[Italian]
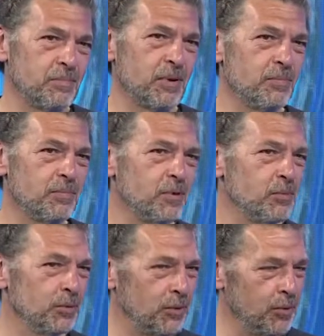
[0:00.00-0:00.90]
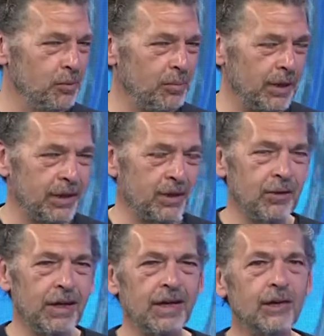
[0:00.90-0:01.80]
per, per un motivo
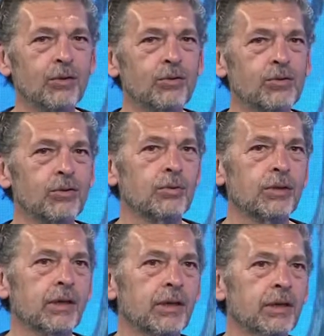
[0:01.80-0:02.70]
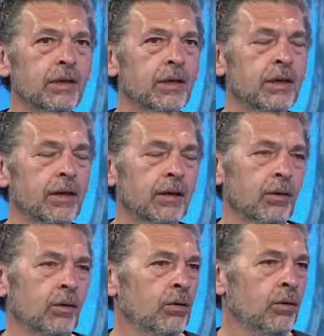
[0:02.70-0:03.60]
particolare, non solo perché
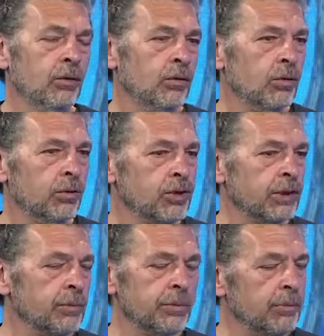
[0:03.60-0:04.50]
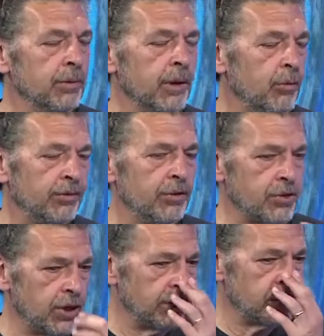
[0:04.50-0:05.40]
l'ho, l'ho accettato. Mi, mi, chiamo
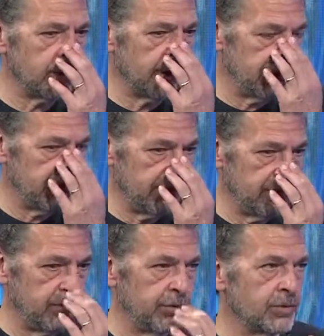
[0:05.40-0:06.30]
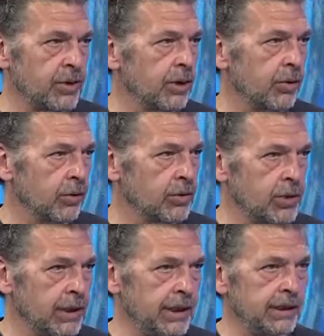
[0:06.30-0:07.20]
Vincenzo, che è una persona che
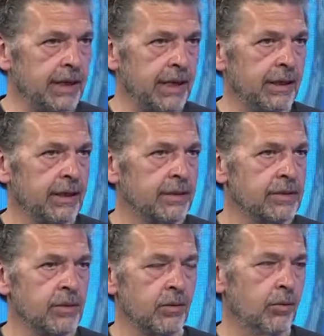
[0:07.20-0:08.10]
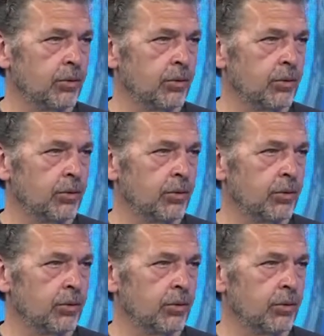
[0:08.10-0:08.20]
conosco da tanti anni e che stimo Pirotta.